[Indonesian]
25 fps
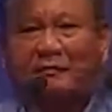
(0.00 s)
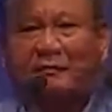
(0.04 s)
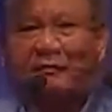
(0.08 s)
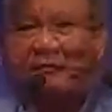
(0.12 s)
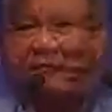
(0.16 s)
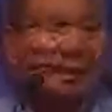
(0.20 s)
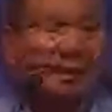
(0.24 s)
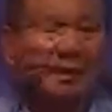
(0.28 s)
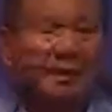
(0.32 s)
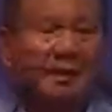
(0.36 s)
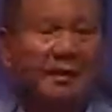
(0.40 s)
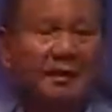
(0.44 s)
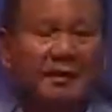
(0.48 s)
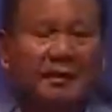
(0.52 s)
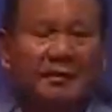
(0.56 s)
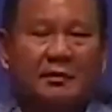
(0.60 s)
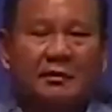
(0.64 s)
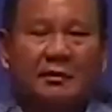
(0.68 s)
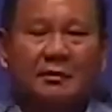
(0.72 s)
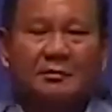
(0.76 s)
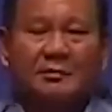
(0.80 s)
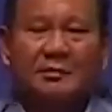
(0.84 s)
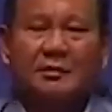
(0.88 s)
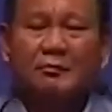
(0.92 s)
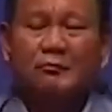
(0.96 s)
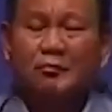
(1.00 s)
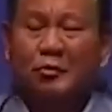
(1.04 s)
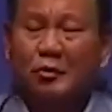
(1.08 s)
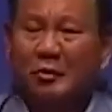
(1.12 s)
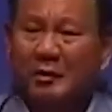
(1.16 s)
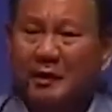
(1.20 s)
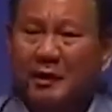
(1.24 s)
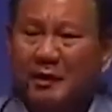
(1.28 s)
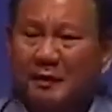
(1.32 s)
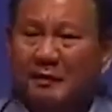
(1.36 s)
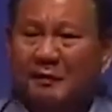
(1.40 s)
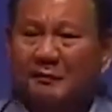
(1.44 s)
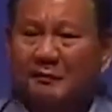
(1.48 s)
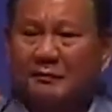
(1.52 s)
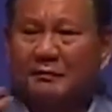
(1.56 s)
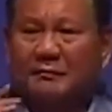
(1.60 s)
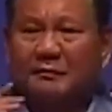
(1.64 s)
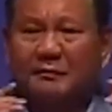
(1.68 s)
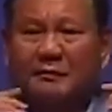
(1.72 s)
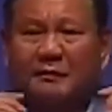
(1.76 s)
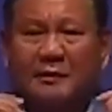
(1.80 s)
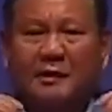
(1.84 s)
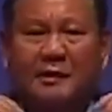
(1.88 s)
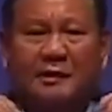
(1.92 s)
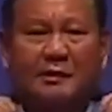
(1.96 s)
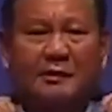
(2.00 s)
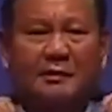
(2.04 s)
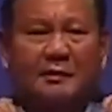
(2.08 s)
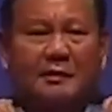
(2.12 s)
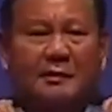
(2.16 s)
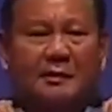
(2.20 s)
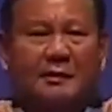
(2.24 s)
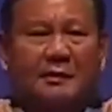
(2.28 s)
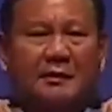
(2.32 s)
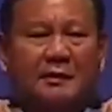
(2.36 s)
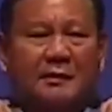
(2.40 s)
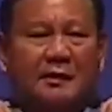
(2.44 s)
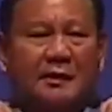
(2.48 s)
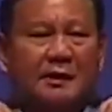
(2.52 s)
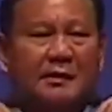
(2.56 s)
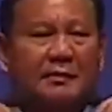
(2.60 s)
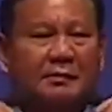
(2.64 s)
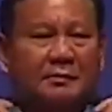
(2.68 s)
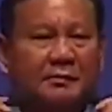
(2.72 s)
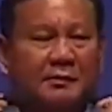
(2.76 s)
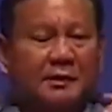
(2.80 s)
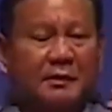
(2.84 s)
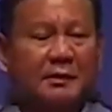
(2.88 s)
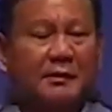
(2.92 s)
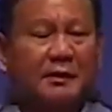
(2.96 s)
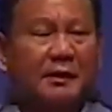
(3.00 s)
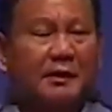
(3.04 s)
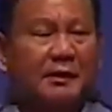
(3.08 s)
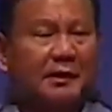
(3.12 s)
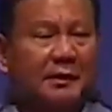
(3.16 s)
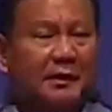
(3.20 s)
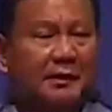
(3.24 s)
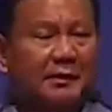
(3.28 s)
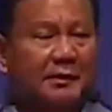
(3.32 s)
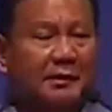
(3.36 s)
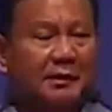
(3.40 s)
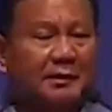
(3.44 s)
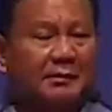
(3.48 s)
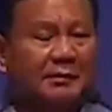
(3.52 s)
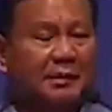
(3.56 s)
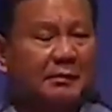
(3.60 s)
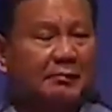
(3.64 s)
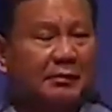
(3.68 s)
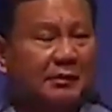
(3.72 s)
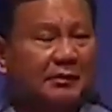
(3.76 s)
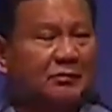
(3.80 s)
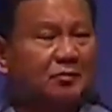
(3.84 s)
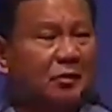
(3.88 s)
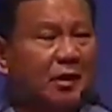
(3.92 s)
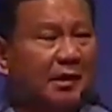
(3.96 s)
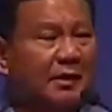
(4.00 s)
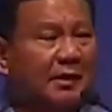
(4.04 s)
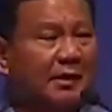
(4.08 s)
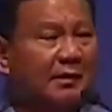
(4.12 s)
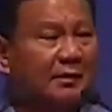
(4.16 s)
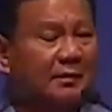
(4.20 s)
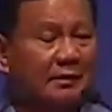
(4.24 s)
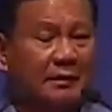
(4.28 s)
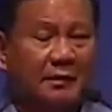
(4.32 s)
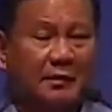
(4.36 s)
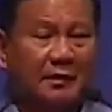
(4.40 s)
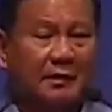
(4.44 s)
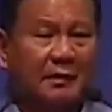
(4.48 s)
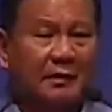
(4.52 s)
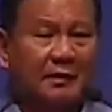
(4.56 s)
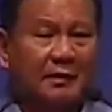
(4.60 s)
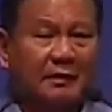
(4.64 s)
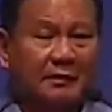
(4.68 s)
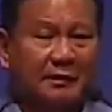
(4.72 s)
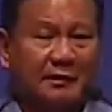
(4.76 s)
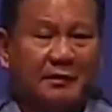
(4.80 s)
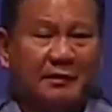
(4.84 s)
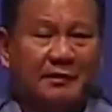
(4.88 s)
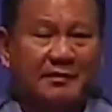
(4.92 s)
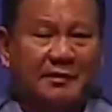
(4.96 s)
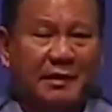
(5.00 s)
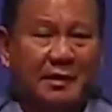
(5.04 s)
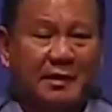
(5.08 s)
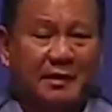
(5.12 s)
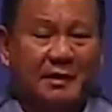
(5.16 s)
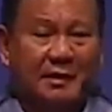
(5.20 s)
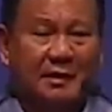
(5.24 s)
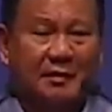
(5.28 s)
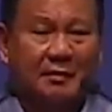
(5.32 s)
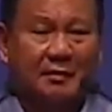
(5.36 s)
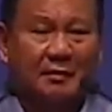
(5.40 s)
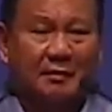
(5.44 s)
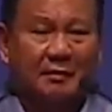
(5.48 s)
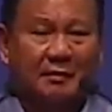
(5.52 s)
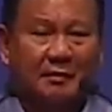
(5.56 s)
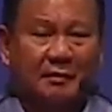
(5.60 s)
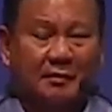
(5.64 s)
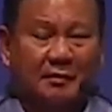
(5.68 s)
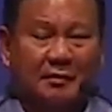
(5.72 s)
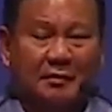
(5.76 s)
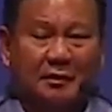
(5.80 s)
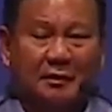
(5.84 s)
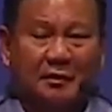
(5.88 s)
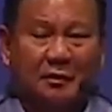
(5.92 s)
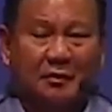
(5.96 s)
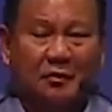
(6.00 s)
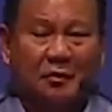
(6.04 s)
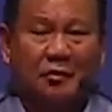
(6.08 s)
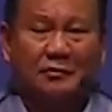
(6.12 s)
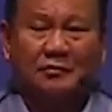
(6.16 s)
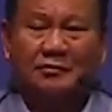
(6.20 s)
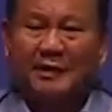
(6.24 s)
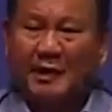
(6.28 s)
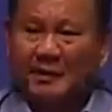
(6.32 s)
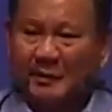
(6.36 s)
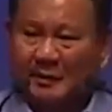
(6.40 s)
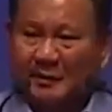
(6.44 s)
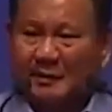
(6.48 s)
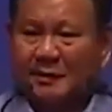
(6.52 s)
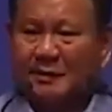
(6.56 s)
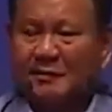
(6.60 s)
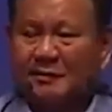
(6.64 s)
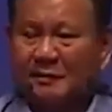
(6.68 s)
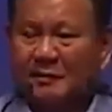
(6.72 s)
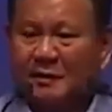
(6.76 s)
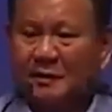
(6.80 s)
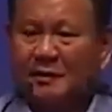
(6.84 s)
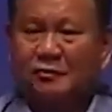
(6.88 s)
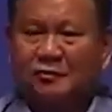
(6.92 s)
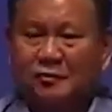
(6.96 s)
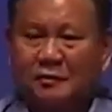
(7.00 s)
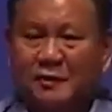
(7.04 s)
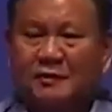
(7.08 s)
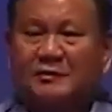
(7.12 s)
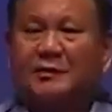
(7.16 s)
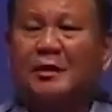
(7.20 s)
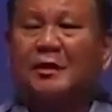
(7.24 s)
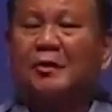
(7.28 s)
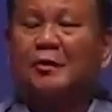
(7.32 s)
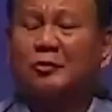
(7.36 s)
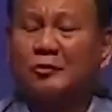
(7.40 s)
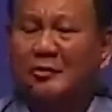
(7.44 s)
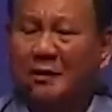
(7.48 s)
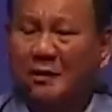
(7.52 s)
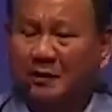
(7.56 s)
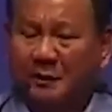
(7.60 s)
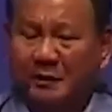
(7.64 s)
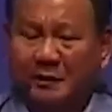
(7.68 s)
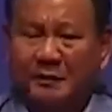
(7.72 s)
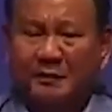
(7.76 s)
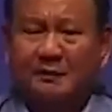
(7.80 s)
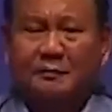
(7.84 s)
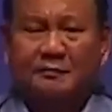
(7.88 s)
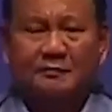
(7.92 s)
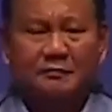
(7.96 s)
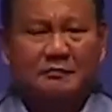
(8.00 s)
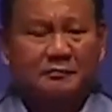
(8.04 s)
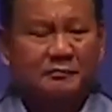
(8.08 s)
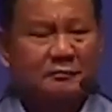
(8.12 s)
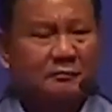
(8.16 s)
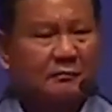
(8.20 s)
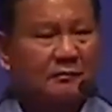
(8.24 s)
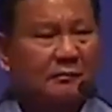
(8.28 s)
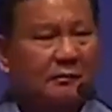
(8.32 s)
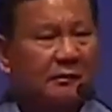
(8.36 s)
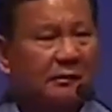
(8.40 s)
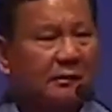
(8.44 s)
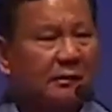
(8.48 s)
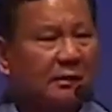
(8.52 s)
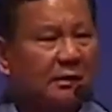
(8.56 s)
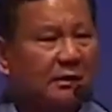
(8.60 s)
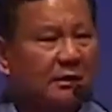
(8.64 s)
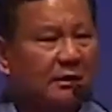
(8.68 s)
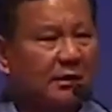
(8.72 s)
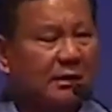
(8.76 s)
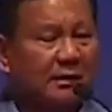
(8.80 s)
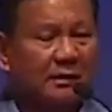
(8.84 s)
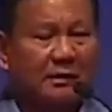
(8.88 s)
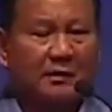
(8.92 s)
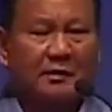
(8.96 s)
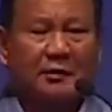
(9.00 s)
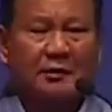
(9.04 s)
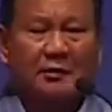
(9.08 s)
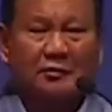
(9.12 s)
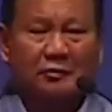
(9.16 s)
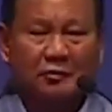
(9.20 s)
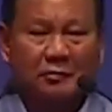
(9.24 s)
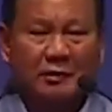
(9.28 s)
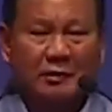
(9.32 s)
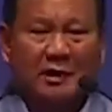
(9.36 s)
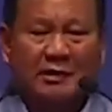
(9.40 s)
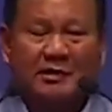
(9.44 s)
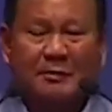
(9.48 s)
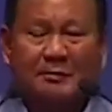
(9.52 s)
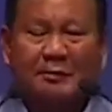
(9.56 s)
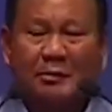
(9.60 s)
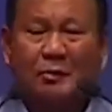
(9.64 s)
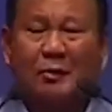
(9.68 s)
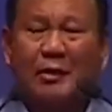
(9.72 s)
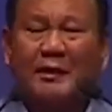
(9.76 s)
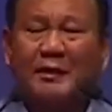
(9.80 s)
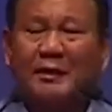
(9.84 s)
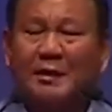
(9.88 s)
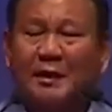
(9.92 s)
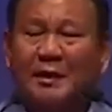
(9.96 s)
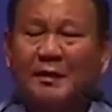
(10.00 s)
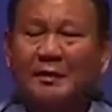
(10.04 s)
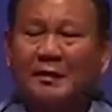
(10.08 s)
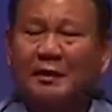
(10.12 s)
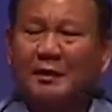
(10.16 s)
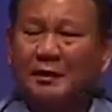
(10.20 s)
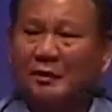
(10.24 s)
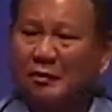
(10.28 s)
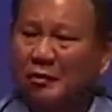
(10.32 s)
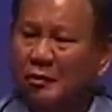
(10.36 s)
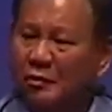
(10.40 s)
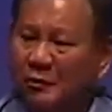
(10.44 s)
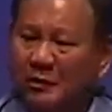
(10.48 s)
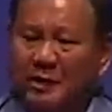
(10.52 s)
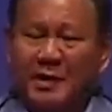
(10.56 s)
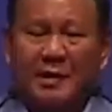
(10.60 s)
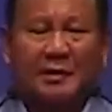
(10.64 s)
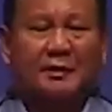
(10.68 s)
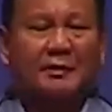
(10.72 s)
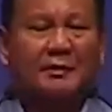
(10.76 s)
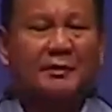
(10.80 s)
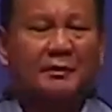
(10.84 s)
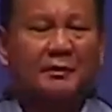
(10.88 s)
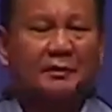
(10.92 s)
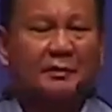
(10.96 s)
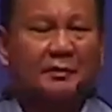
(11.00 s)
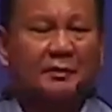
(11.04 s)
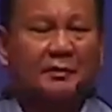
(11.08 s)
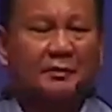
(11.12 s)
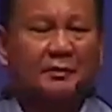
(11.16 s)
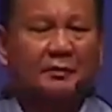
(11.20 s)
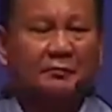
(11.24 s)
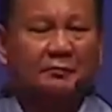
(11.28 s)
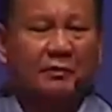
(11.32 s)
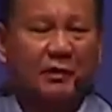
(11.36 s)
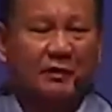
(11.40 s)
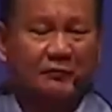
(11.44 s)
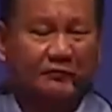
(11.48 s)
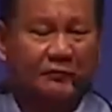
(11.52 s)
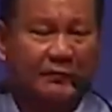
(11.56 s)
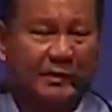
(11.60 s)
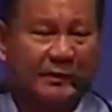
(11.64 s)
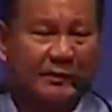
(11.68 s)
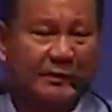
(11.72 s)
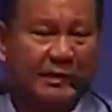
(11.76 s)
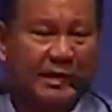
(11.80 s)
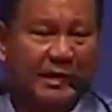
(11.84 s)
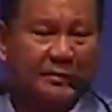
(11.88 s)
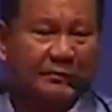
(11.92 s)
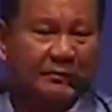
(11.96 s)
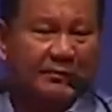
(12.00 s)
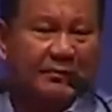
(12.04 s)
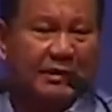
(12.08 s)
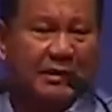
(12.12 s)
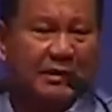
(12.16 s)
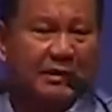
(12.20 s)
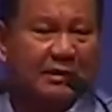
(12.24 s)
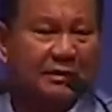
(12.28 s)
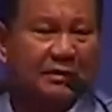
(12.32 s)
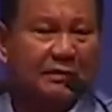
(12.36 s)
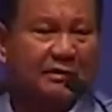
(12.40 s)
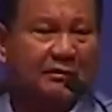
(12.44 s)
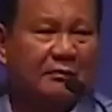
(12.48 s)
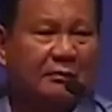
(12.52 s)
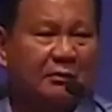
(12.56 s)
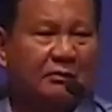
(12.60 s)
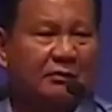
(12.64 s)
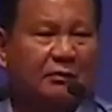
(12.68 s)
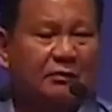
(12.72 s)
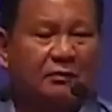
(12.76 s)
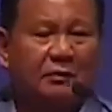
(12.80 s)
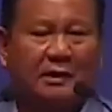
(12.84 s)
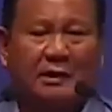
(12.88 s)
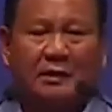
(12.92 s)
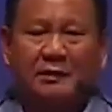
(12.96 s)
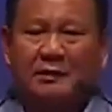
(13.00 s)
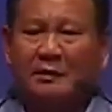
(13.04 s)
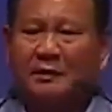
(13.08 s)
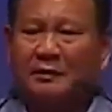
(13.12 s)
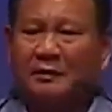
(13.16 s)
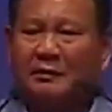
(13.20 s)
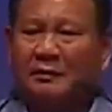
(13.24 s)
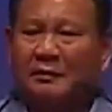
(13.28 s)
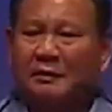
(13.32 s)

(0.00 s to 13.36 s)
Saya simpulkan ya. Inti yang ingin kita perjuangkan. Ini saya lontarkan dan sudah saya lontarkan ya. Sudah ada perwakilan dari Gelora, Pak Fahri Hamzah waktu itu hadir.